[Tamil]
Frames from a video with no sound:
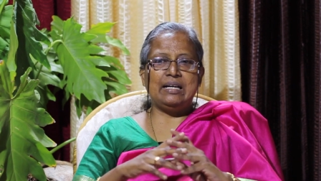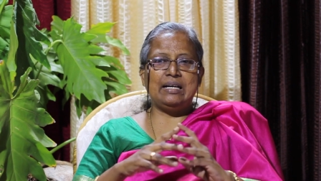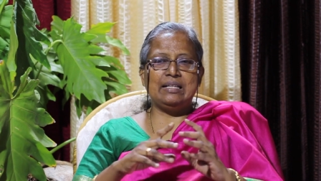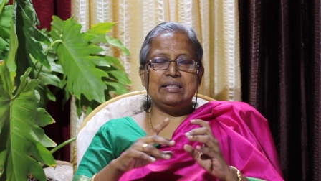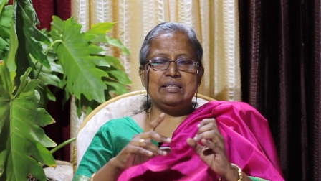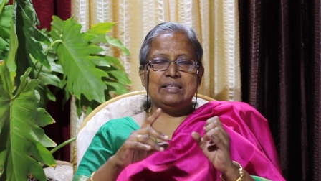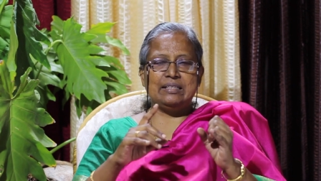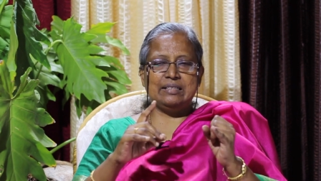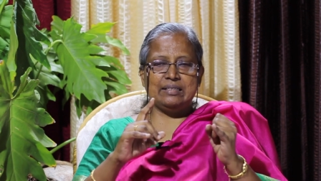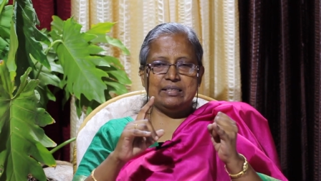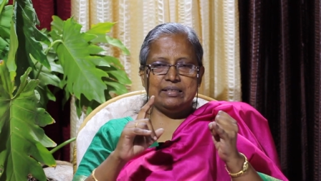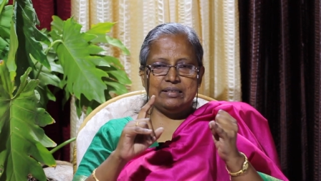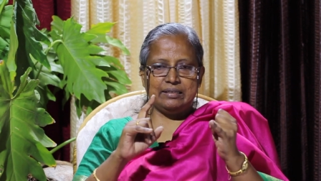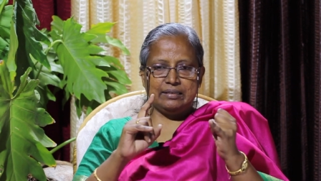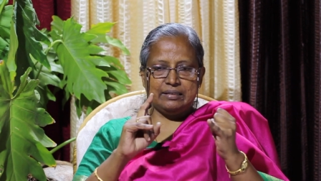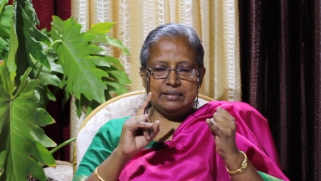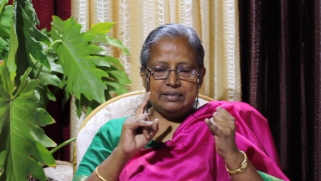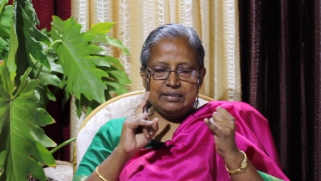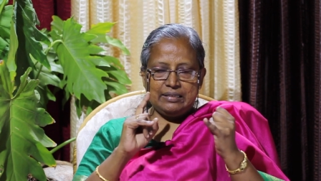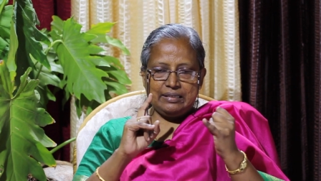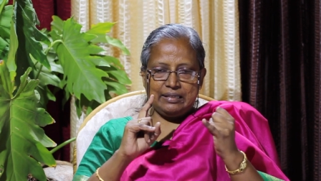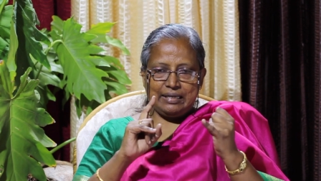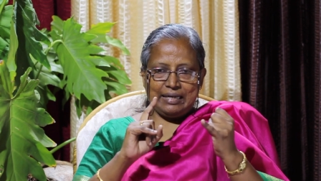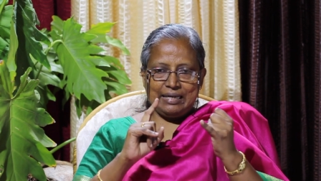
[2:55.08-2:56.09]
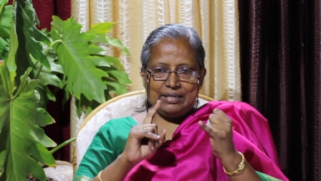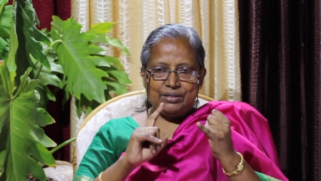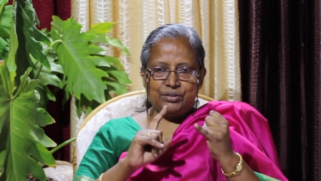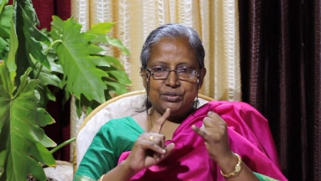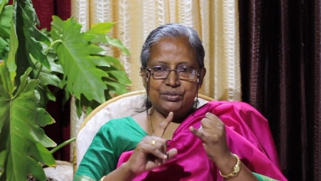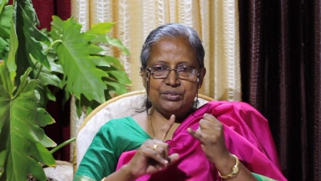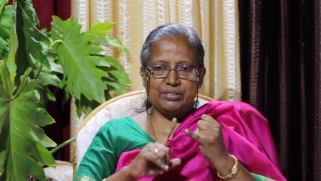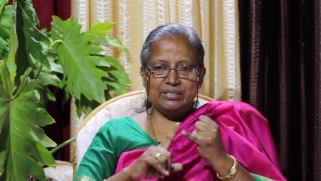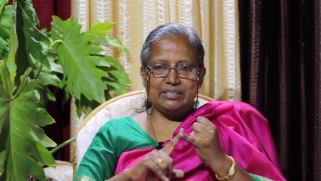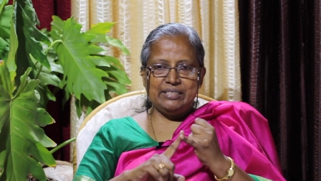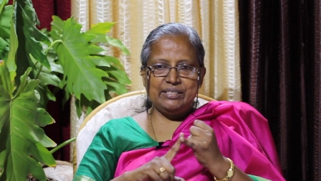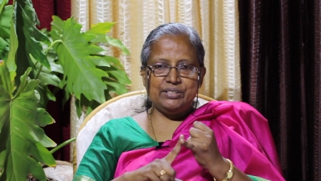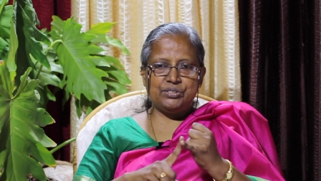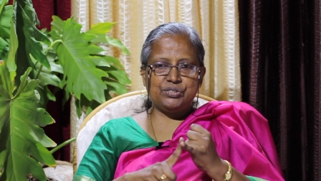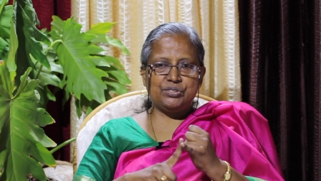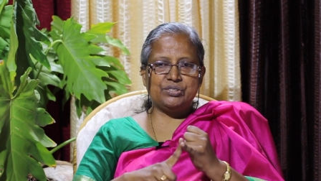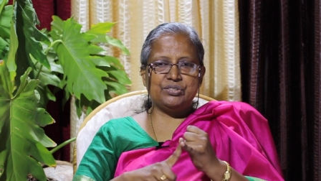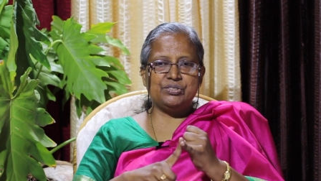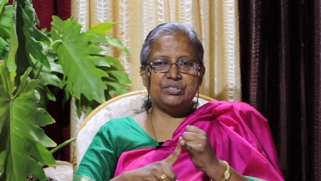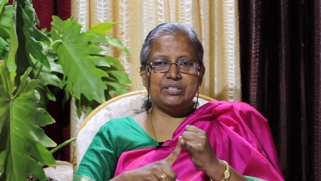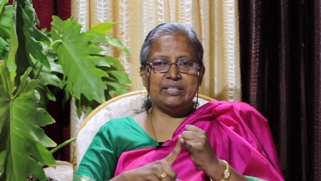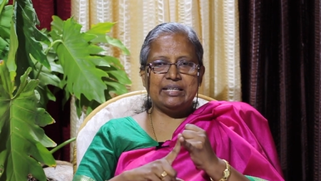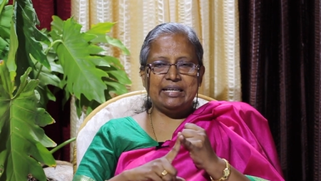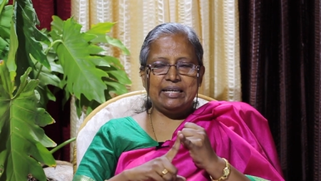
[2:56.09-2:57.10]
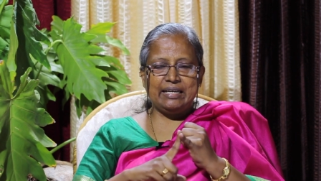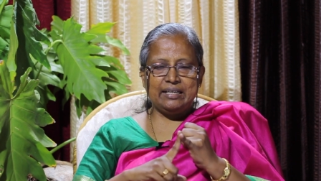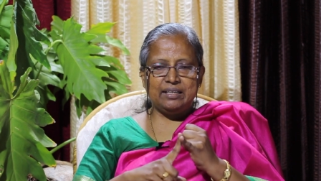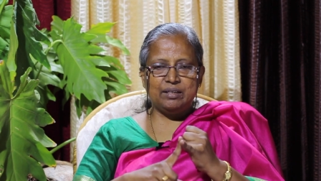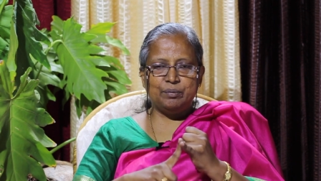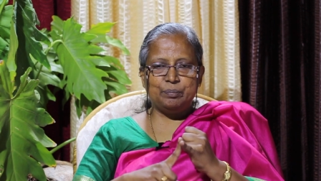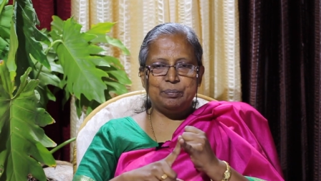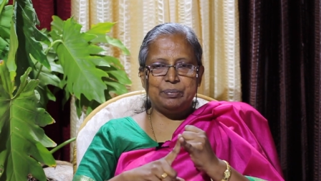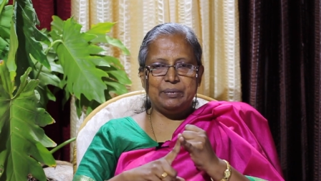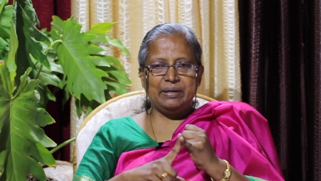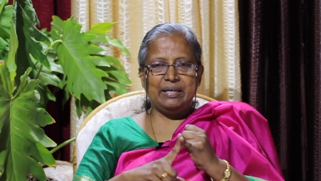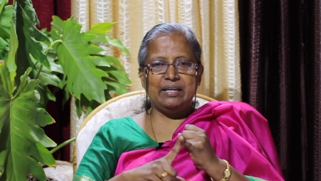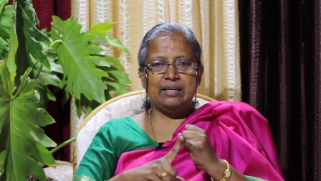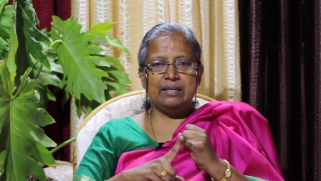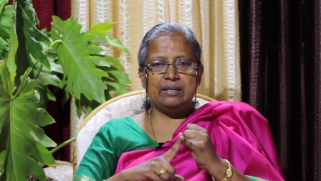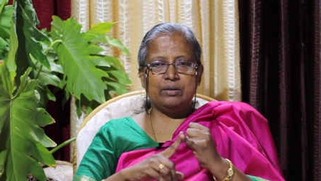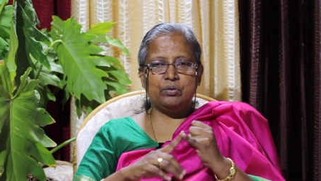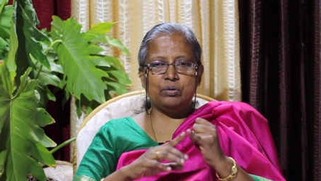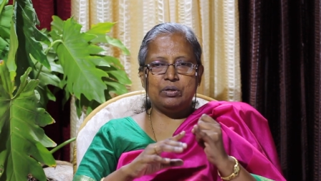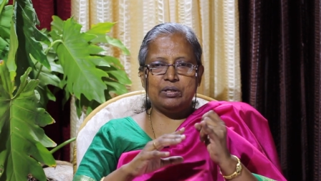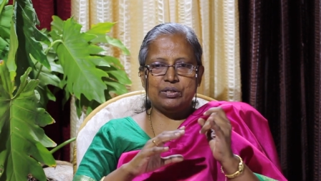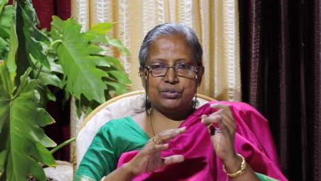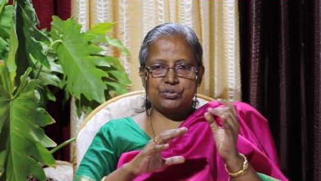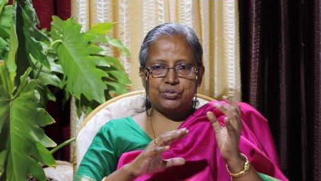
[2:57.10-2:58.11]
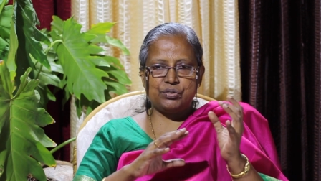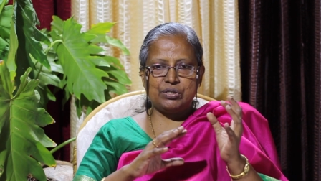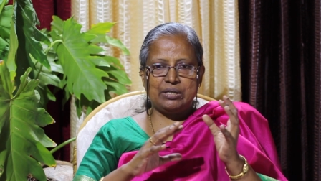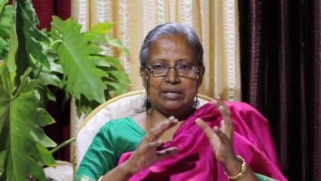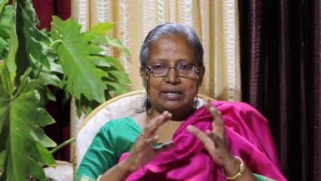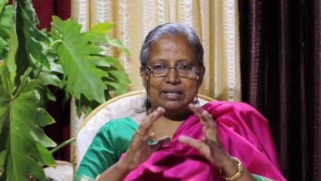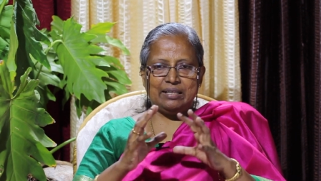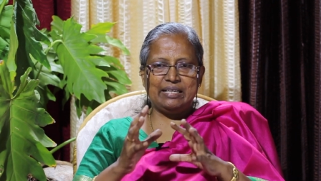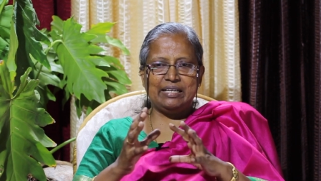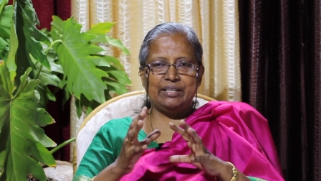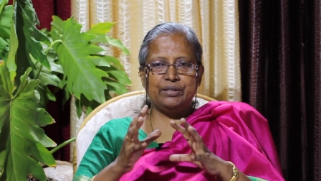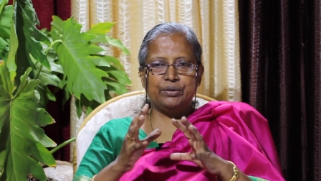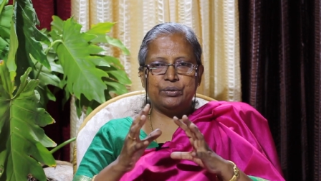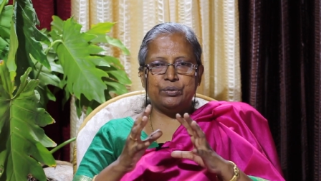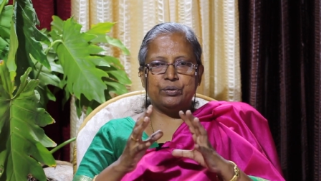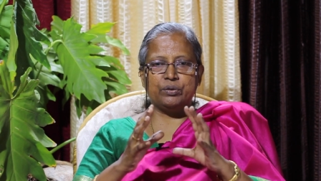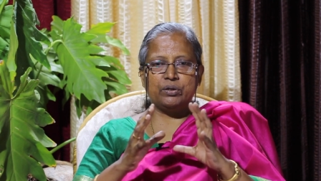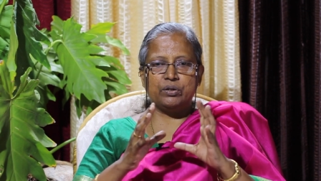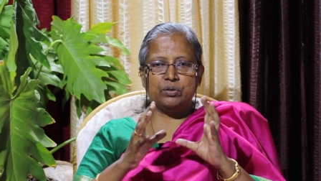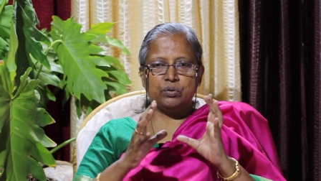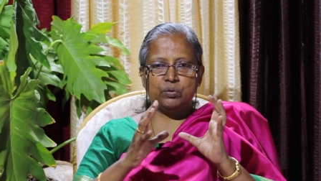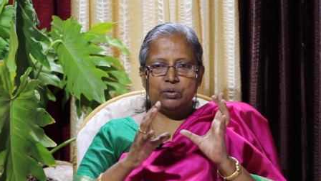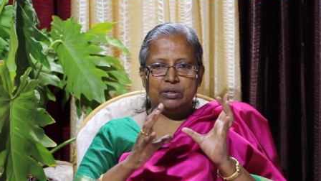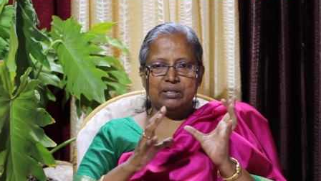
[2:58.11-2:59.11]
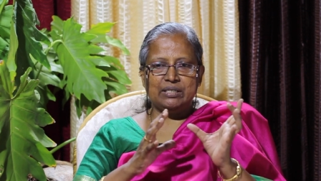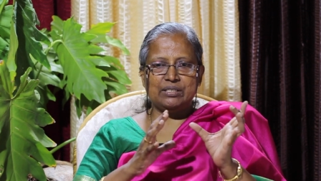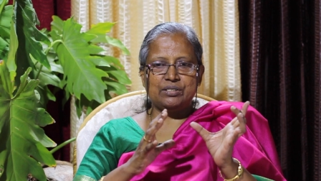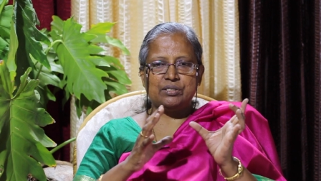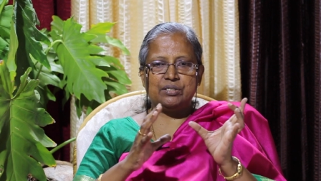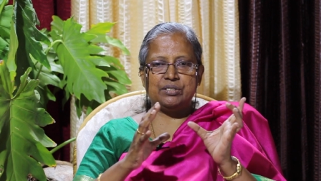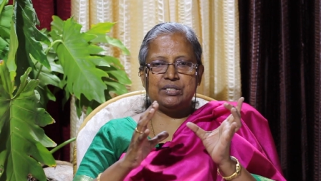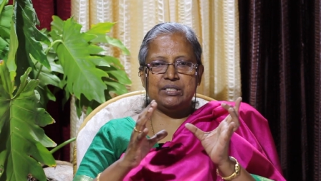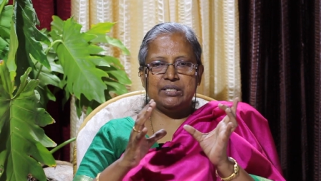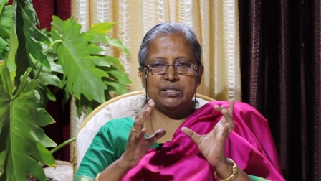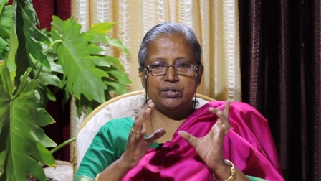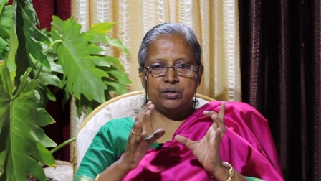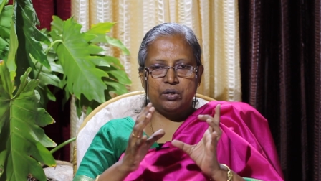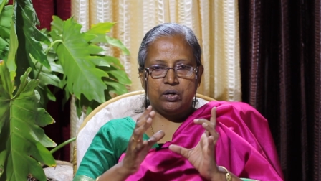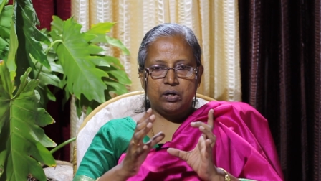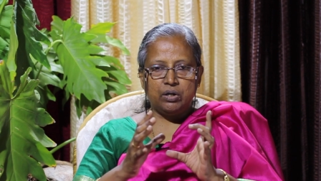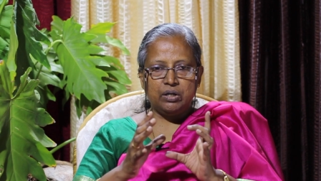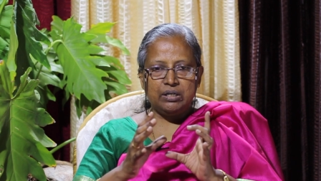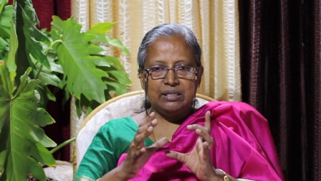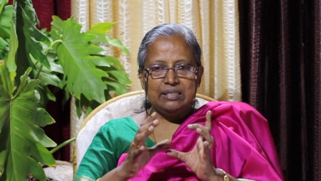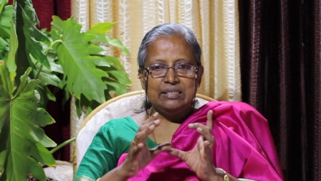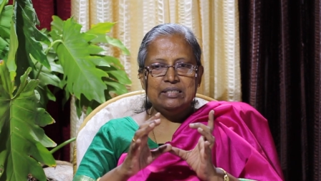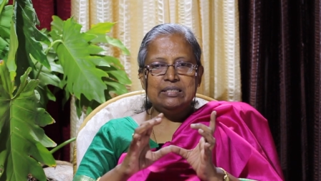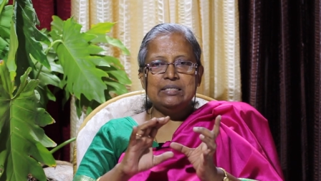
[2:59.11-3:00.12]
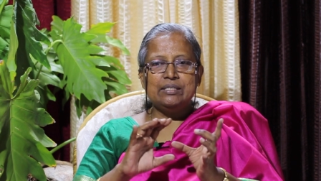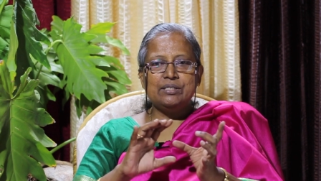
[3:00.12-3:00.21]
அந்த ஆண்ட்ரோஜன் ஈஸ்ட்ரோஜனுக்கு என்ன பேர் கொலஸ்ட்ரால் தான் எடுக்கிறோம் கொலஸ்டிரால்